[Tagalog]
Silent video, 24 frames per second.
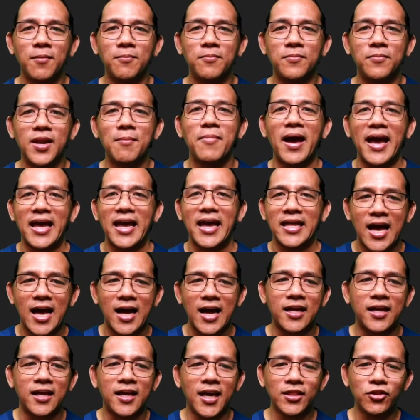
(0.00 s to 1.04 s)
na
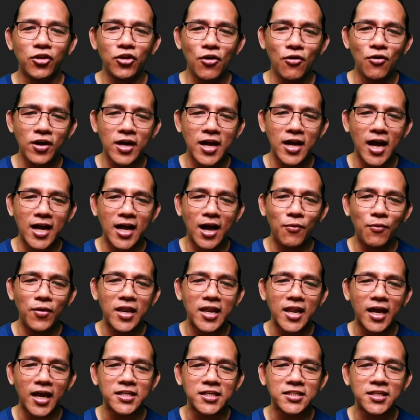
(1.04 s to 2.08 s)
baitang. Ito yung gagawin
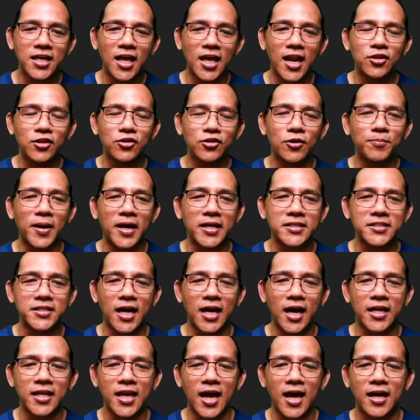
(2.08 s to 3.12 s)
ng escalator para sa
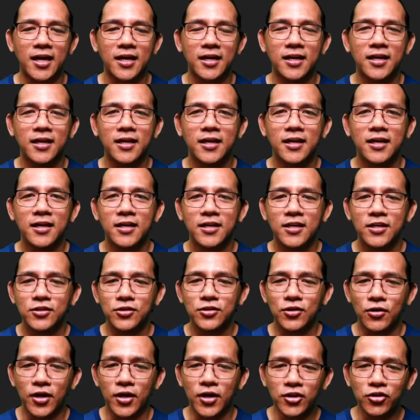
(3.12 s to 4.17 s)
kanya.
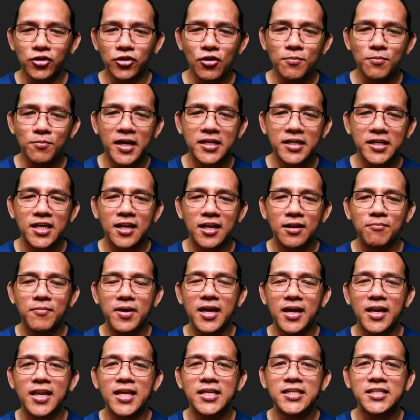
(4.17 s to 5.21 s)
So, ito yung
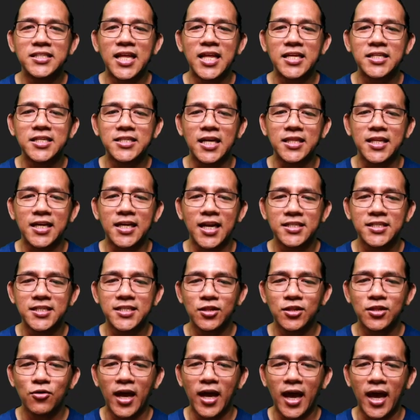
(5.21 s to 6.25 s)
magsilbing distance natin. Class,
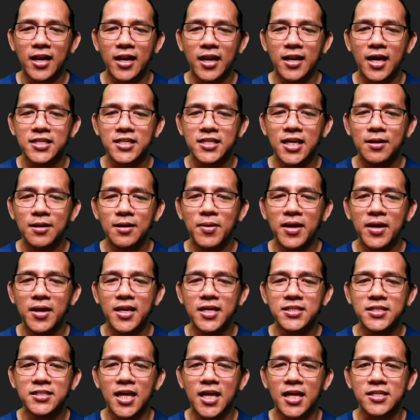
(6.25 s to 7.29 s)
itong n, nagsilbing
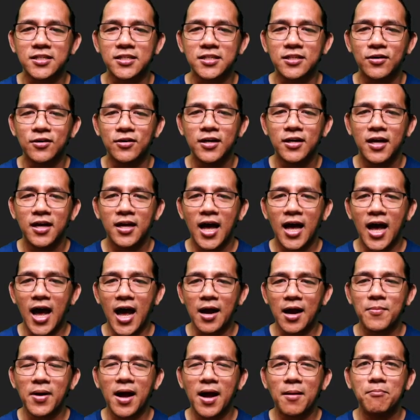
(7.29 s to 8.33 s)
distance to. Ang
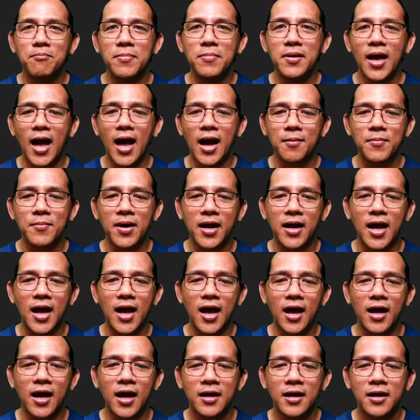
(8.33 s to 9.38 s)
mga, ang
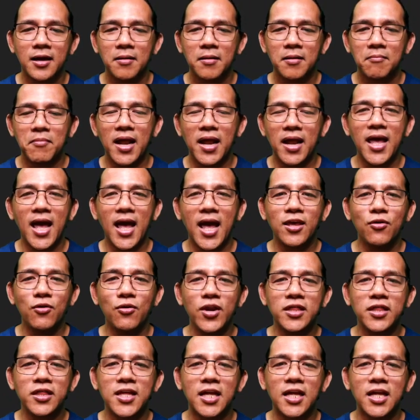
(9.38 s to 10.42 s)
mga, bali ang
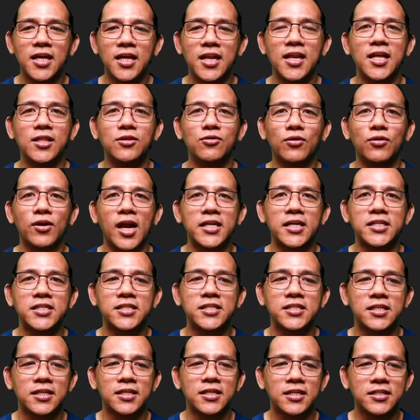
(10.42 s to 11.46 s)
unit natin dito
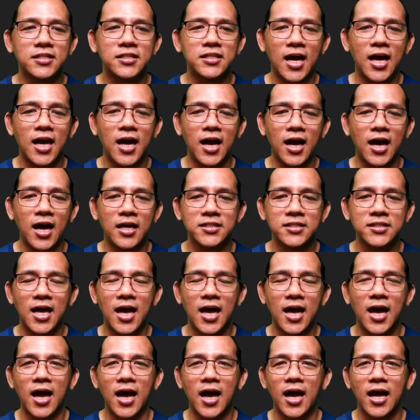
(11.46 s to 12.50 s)
class sa,
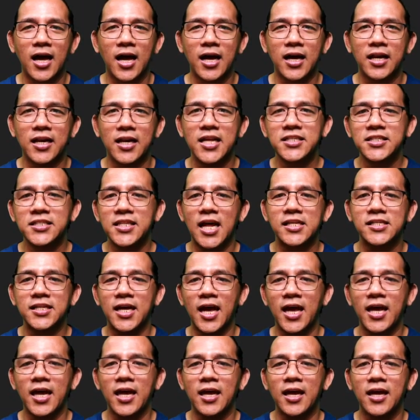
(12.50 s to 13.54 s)
sa distance
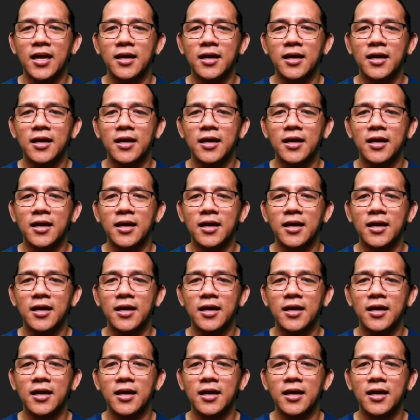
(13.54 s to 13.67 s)
ay